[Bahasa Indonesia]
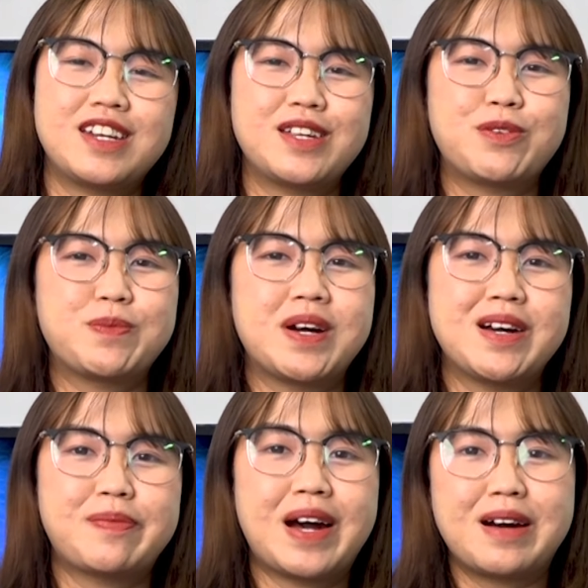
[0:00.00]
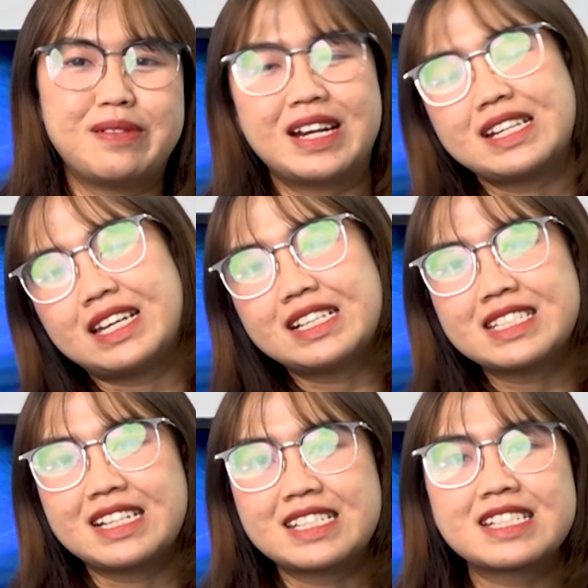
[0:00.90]
ada di apa kabarnya?
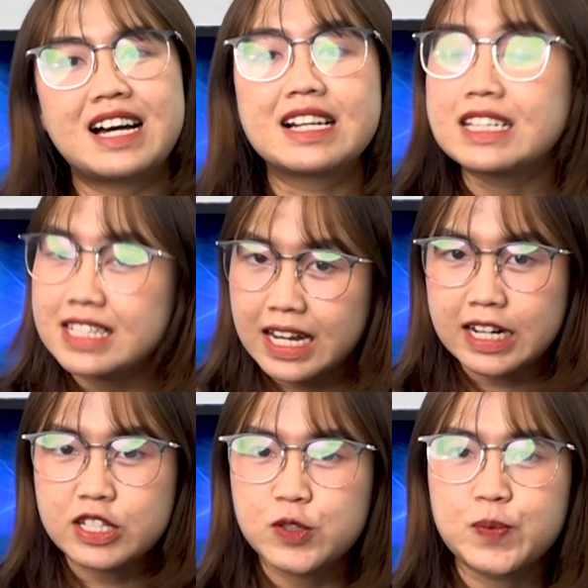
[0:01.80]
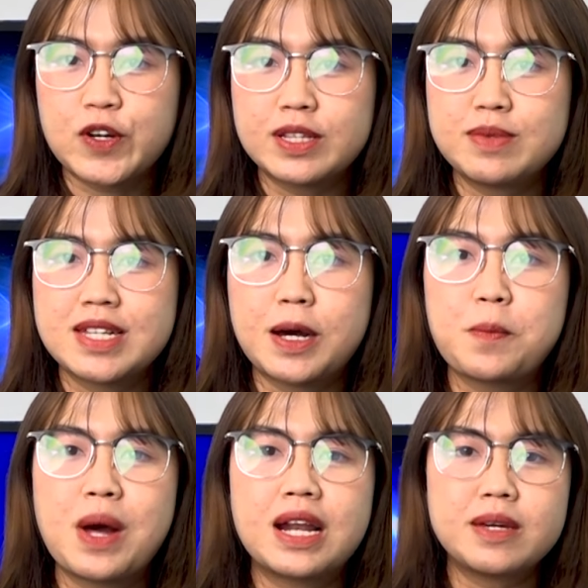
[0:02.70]
Senang sekali Serena Sukmawati bisa
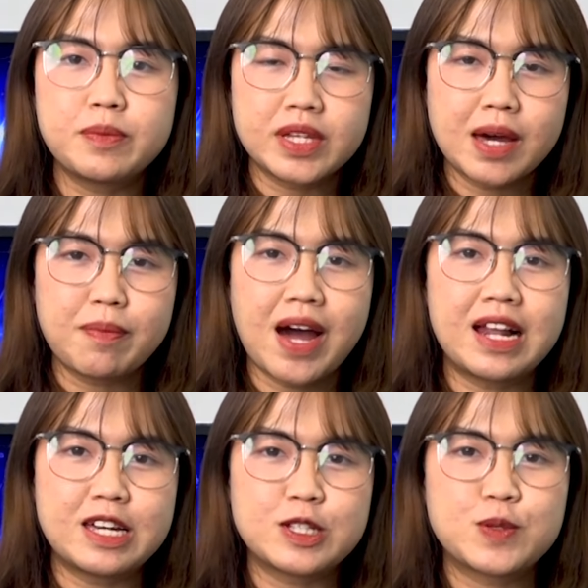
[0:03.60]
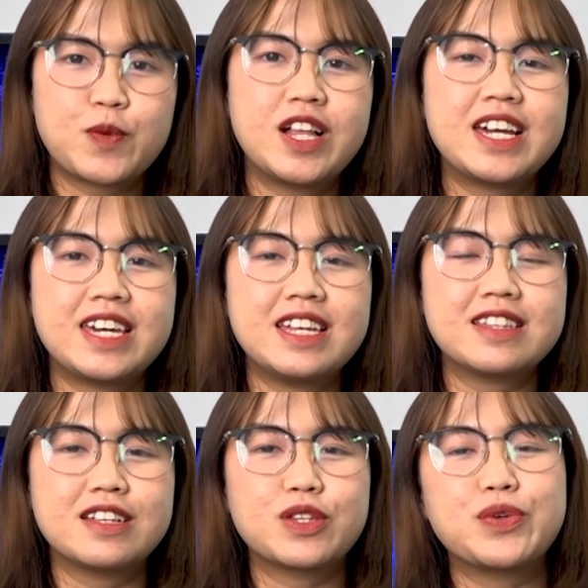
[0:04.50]
kembali menyapa kalian semua lagi
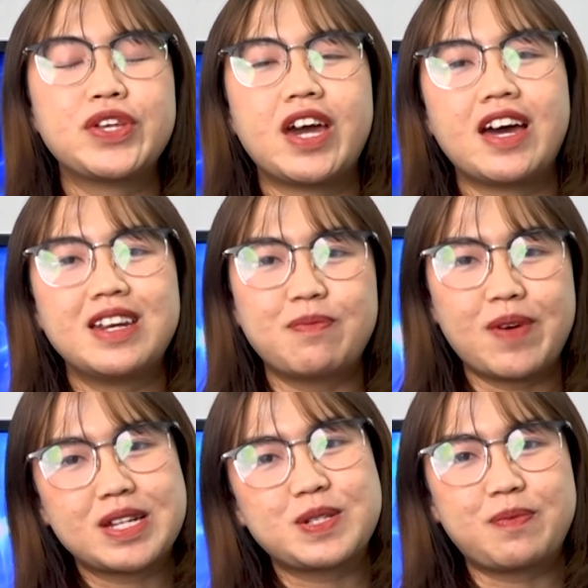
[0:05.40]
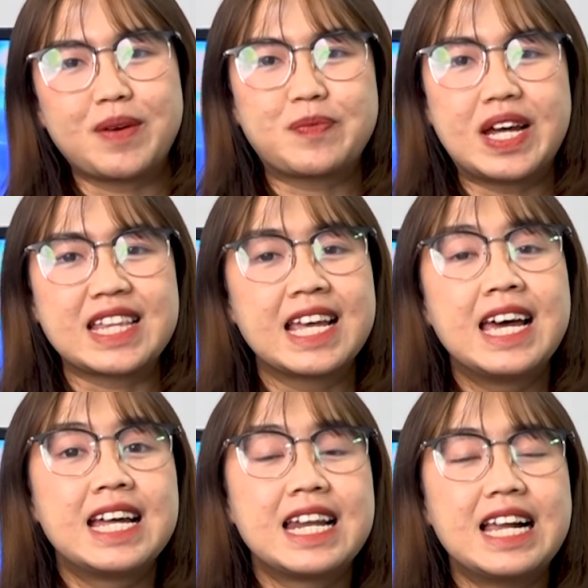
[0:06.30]
tentunya di Persib Update.
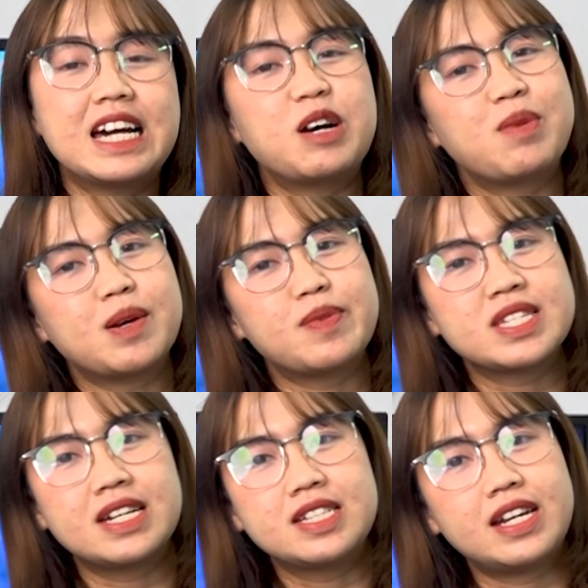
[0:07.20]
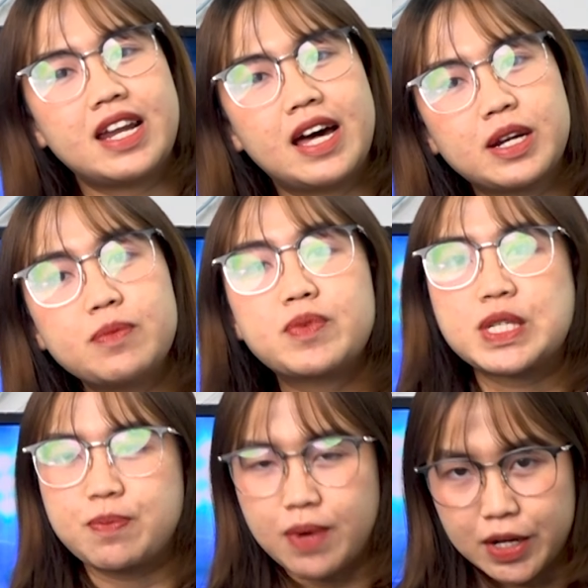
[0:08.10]
Nah, ada kabar apa
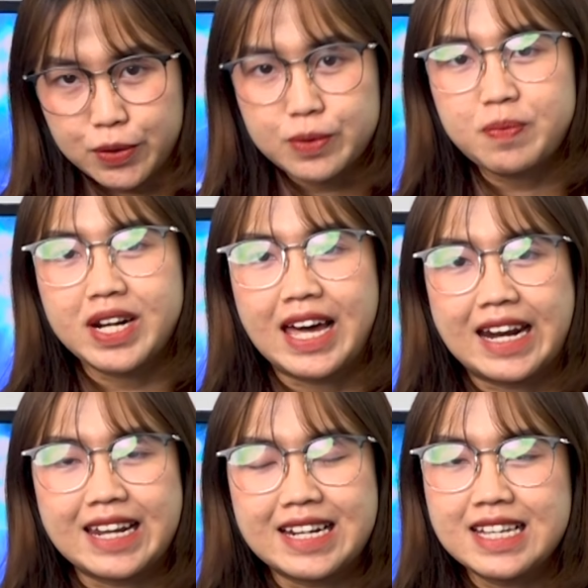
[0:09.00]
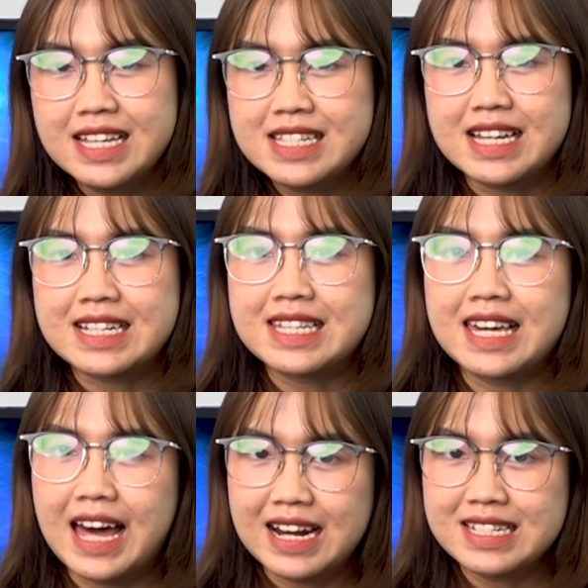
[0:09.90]
Bandung pada hari ini,
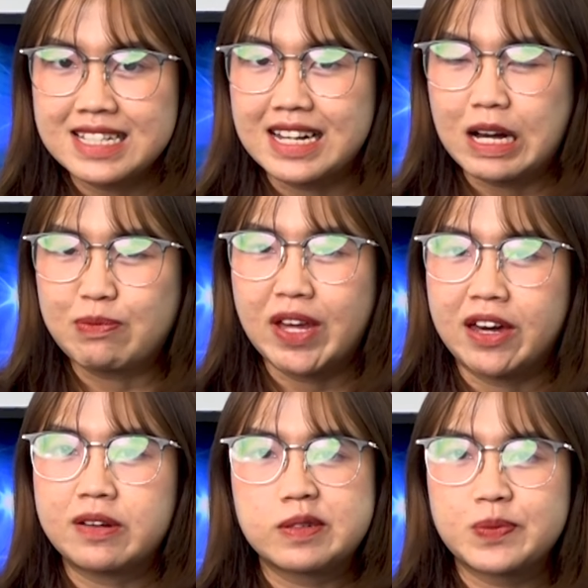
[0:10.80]
saksikan selengkapnya.